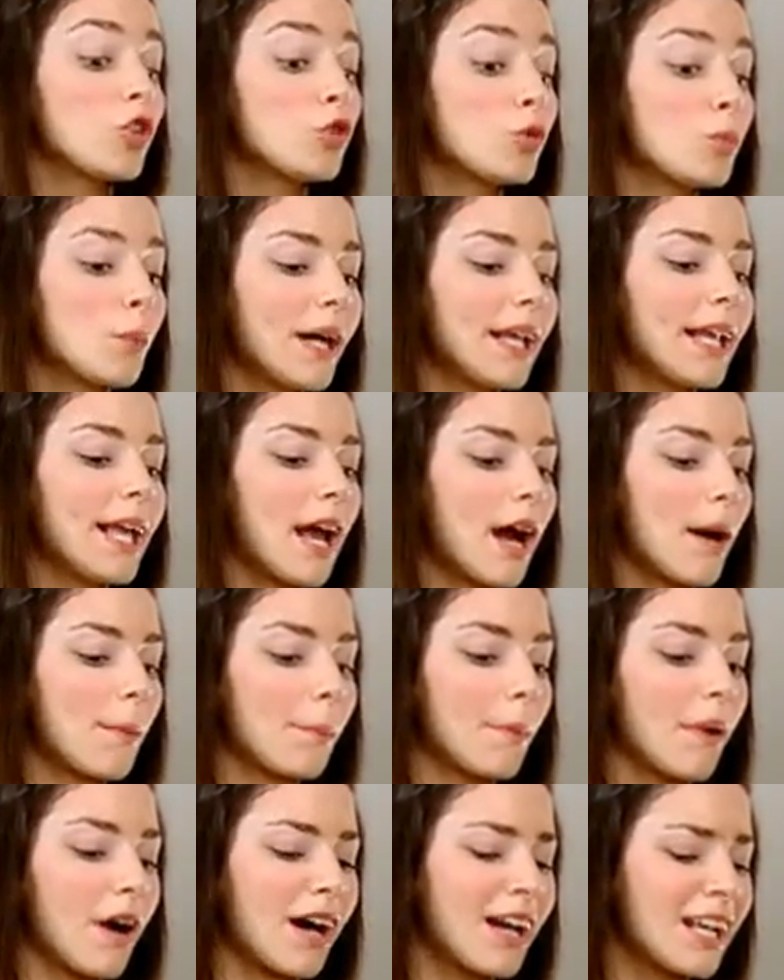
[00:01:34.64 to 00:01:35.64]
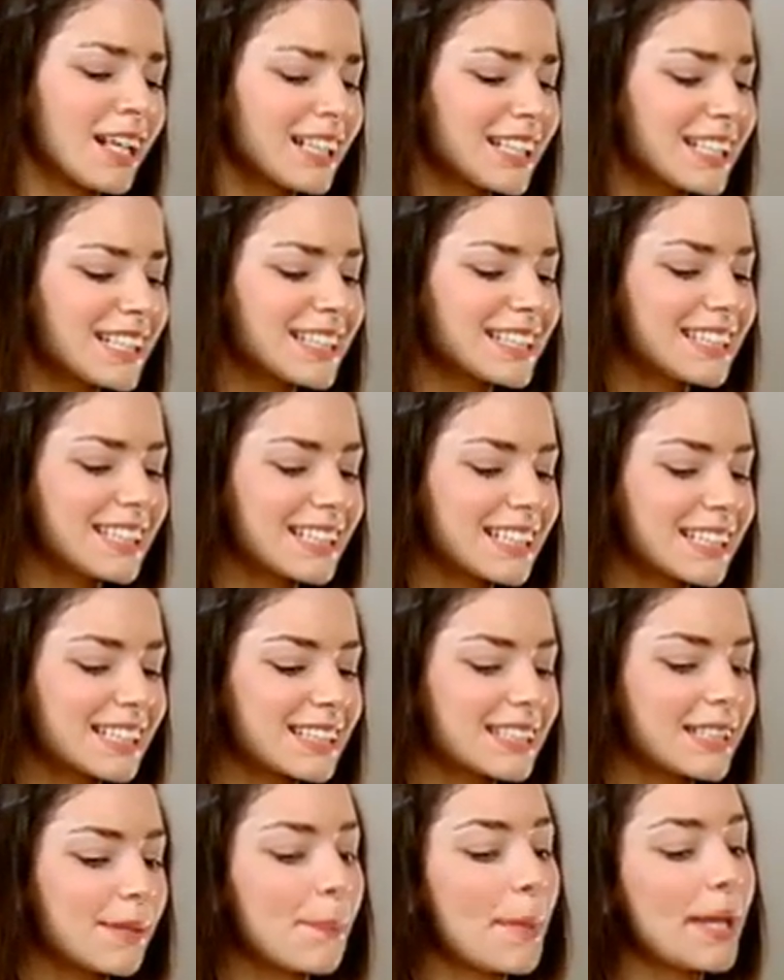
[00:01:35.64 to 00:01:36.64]
Numara yapma. Gizli
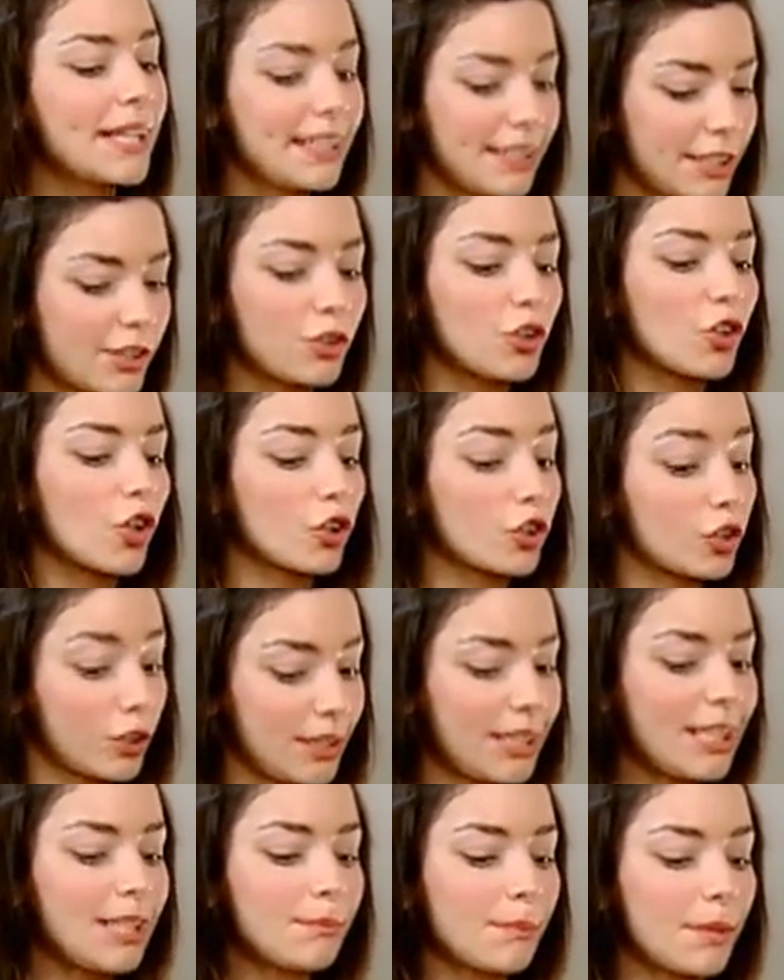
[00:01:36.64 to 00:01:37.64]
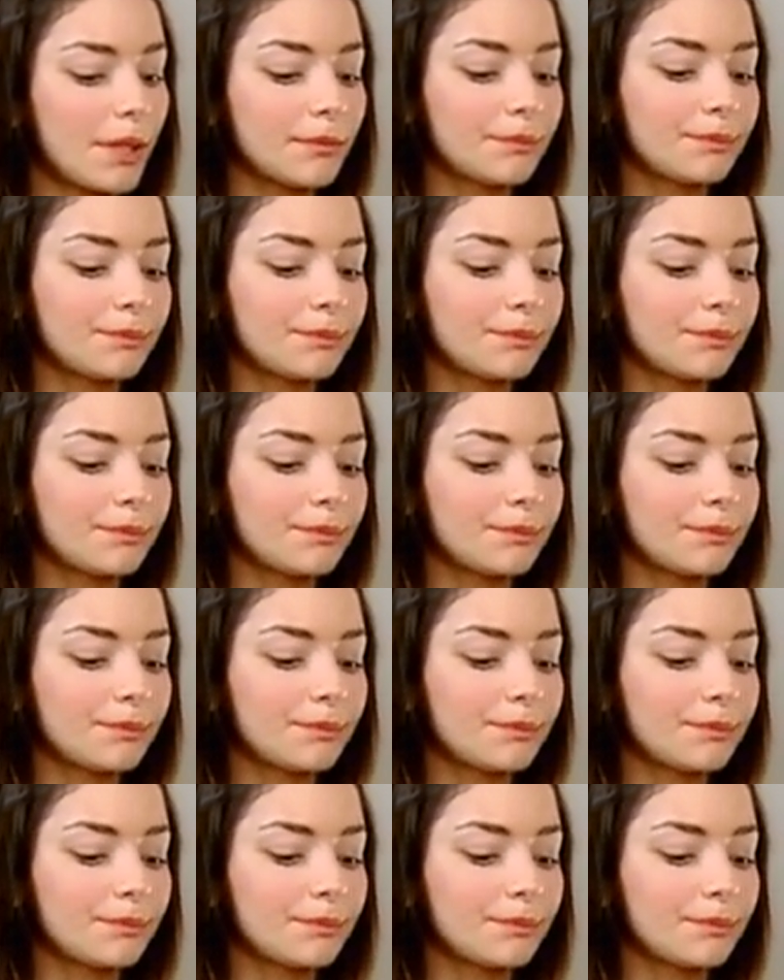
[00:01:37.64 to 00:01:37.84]
gizli beni dinliyordun değil mi?